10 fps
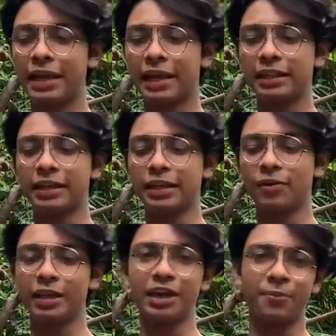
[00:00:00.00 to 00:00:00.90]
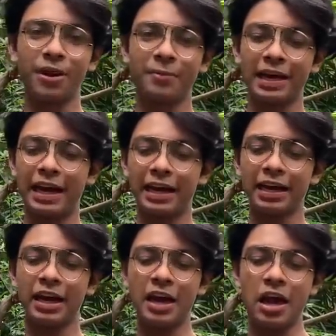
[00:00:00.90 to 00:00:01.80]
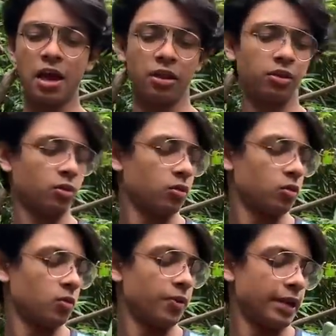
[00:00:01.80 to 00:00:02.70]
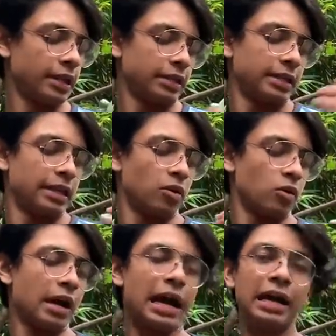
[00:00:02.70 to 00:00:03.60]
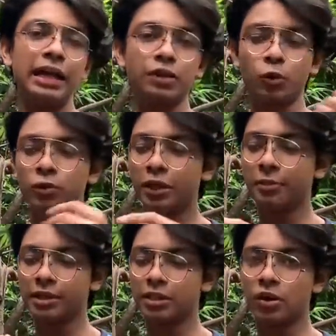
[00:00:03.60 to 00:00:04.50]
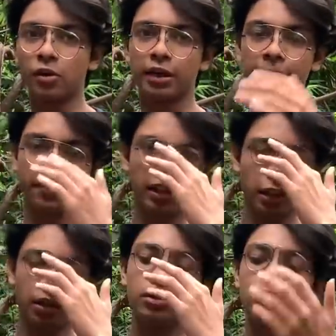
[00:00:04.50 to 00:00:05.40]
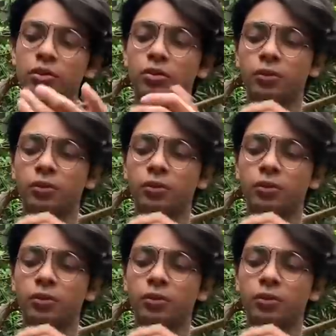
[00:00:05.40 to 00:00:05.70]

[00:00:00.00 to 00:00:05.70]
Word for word: के अंदर क्योंकि अभी अभी आए हैं तो वही ये लोग हार्डली टू थ्री मंथ्स के हो गए तो